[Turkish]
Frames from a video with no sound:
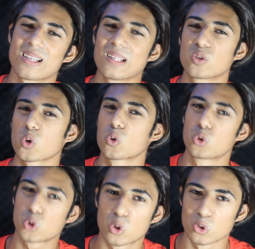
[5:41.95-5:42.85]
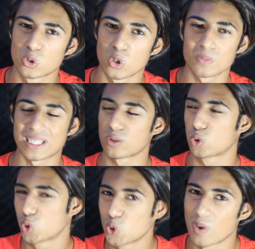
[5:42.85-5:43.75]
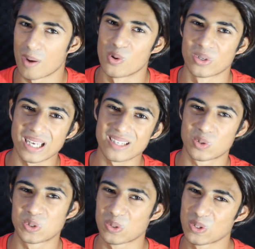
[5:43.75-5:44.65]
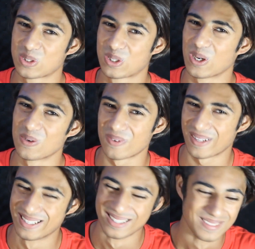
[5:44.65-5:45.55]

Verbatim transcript: Gerçekten göreceksiniz tipimden de zaten çok küçük gözüküyorum. Zaten küçüğüm